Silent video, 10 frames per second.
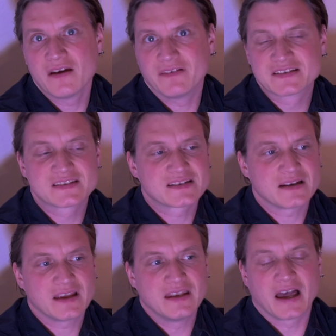was es
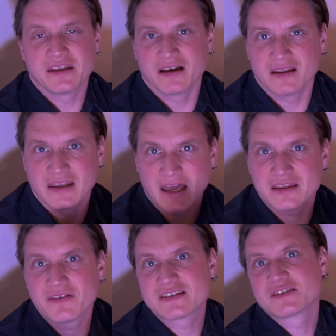in einer
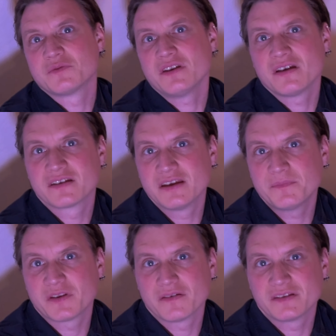Light-Version gibt,